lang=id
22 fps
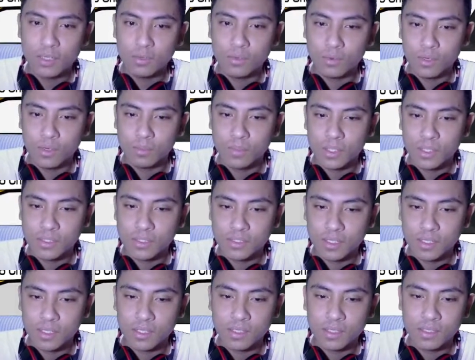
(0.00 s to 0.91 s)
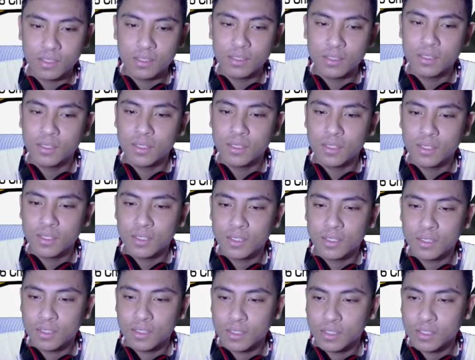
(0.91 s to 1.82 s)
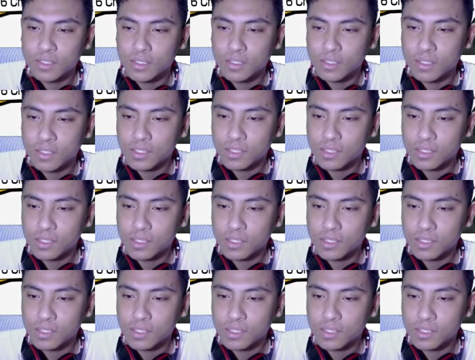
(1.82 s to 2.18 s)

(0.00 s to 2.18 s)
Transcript: dan luar biasa ya yang tidak